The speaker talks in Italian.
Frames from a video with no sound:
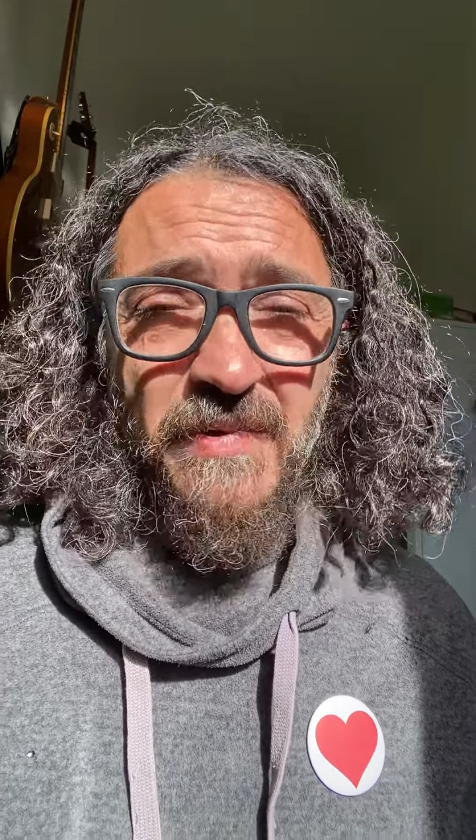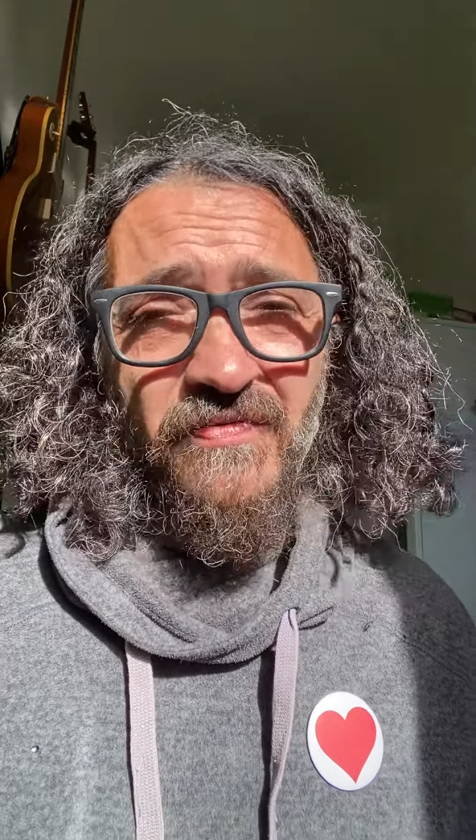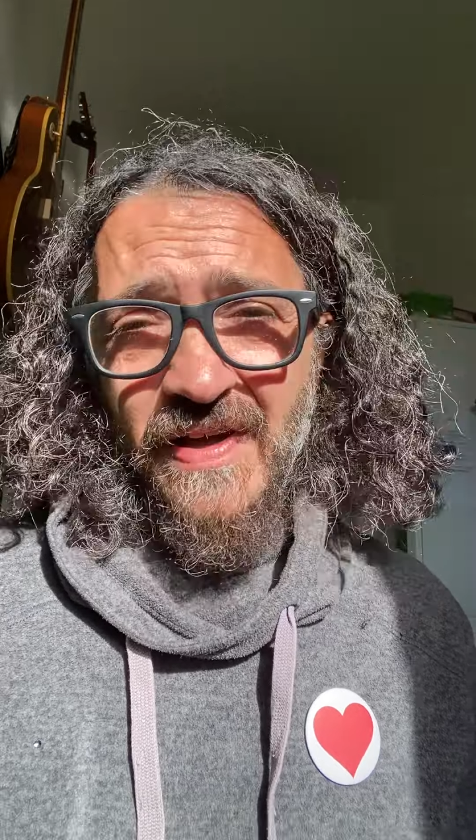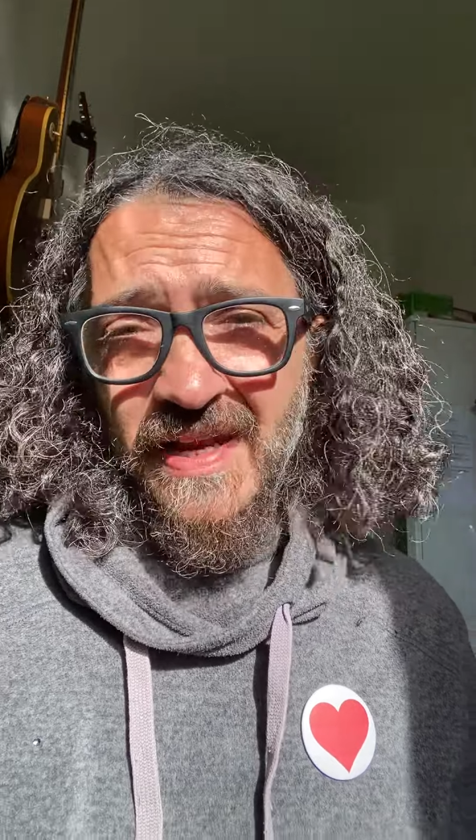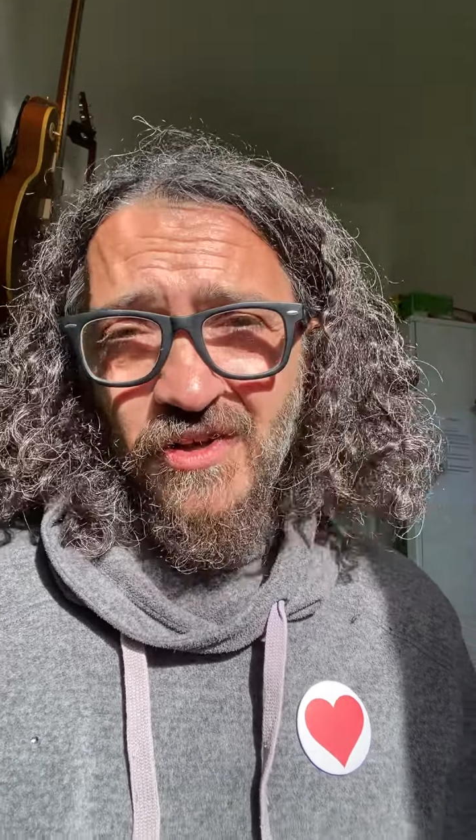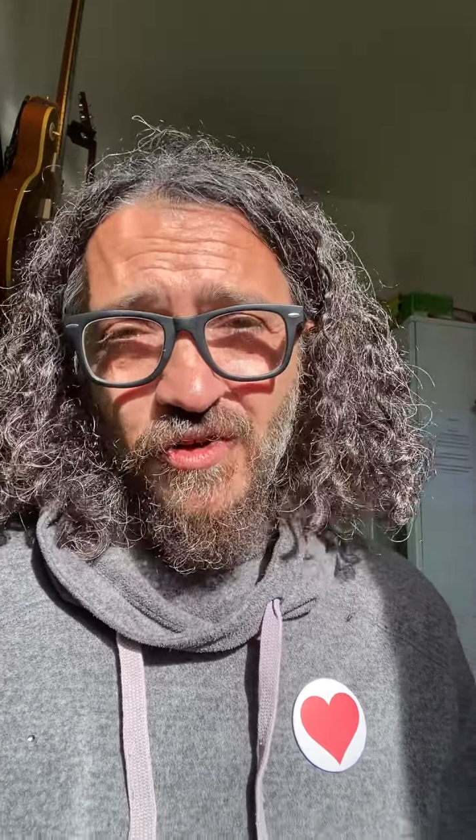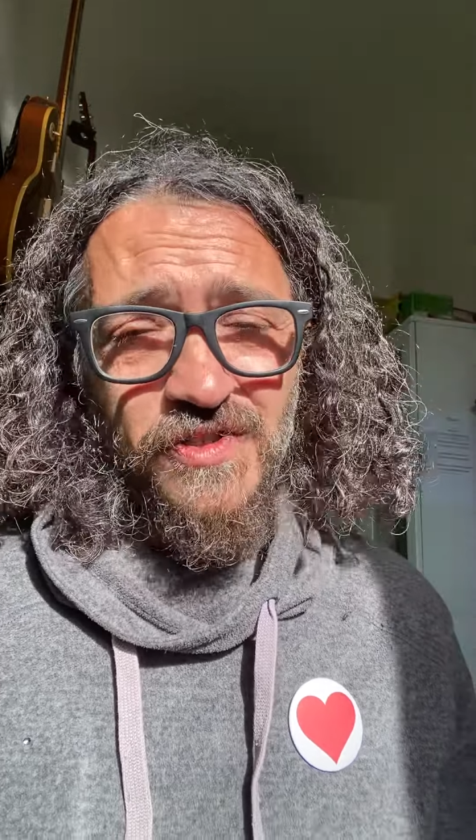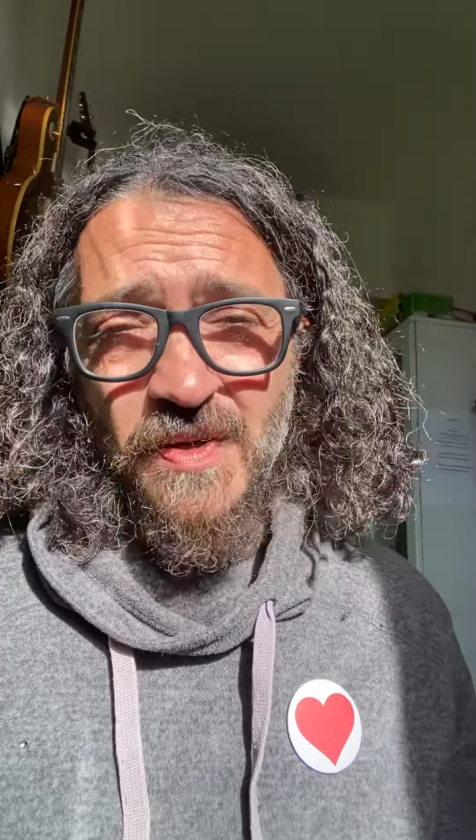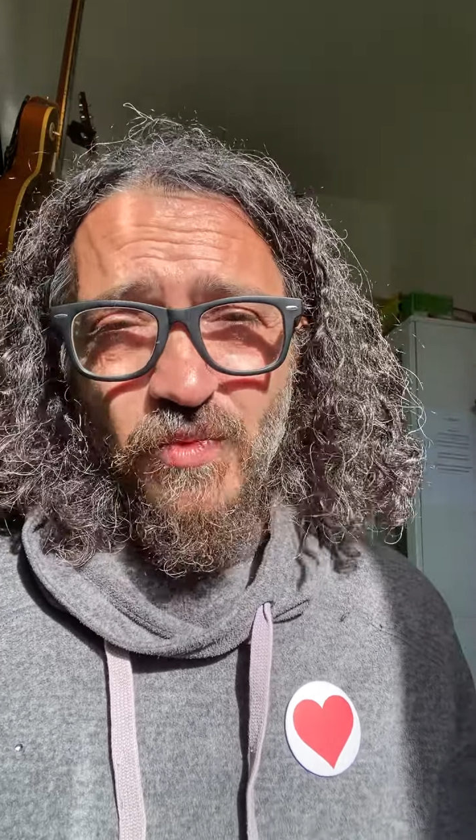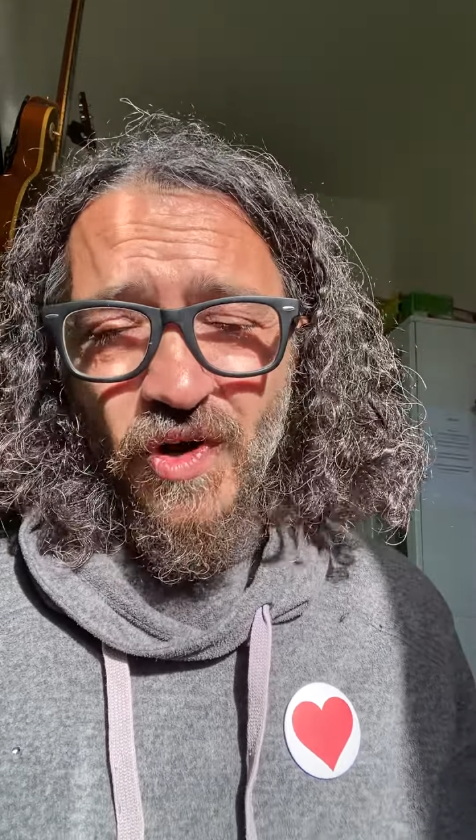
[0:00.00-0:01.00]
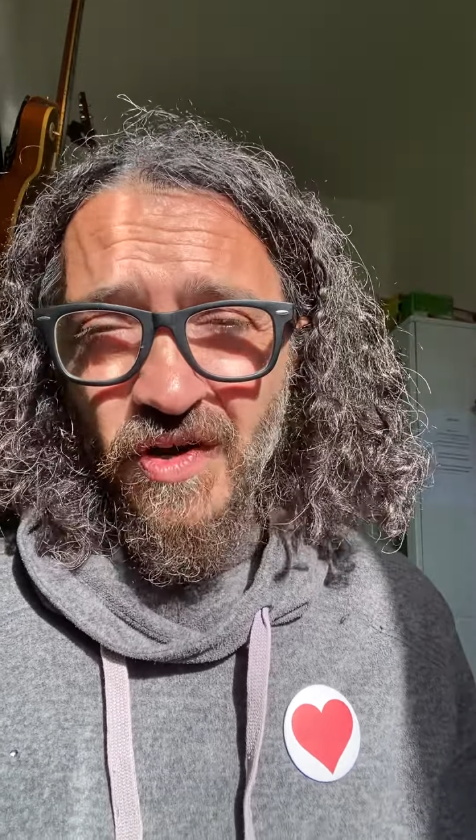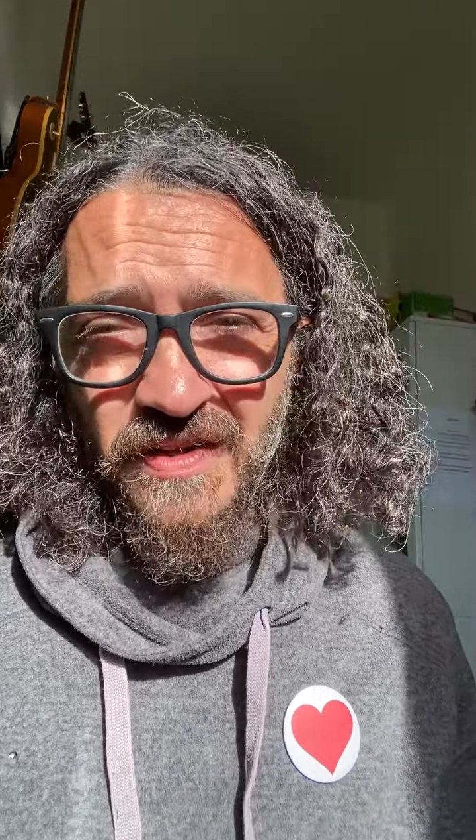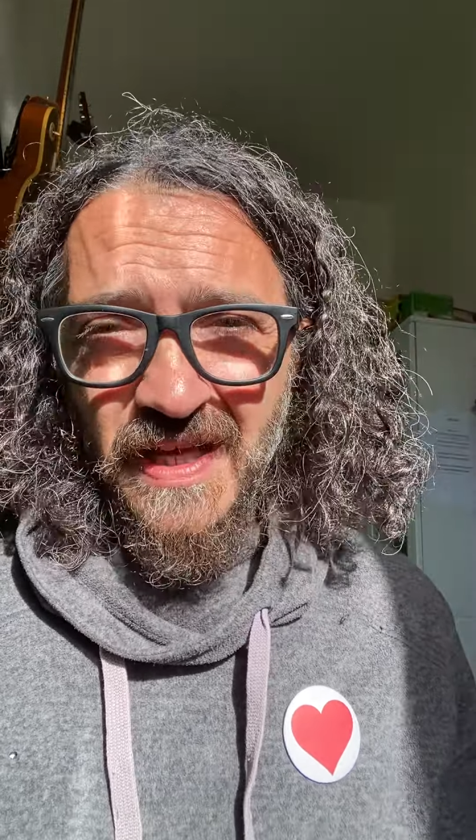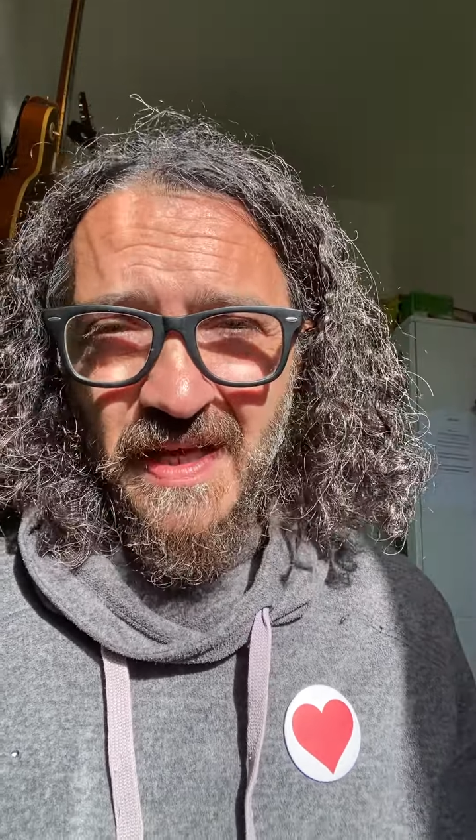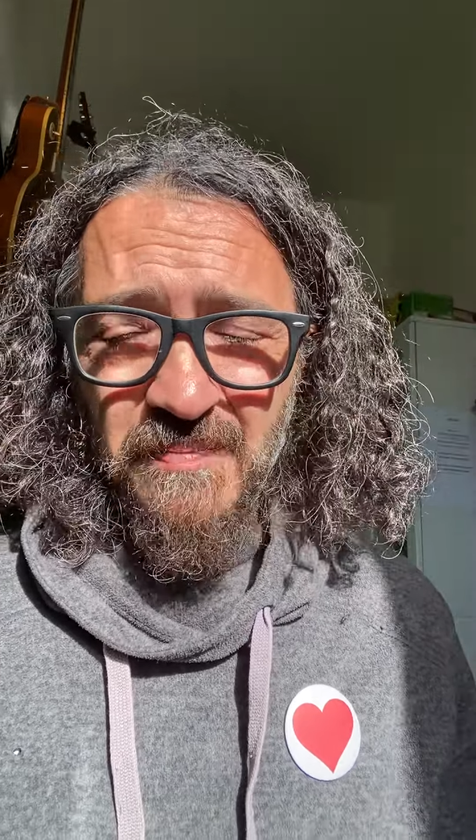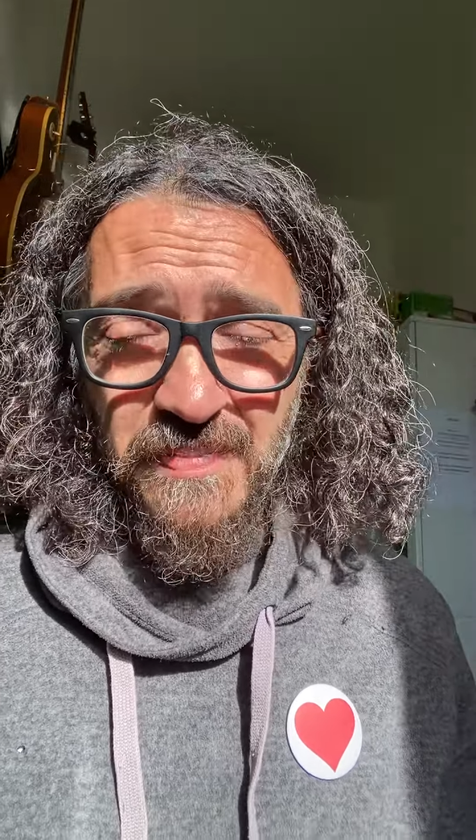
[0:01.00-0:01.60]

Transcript: per fare cose buone,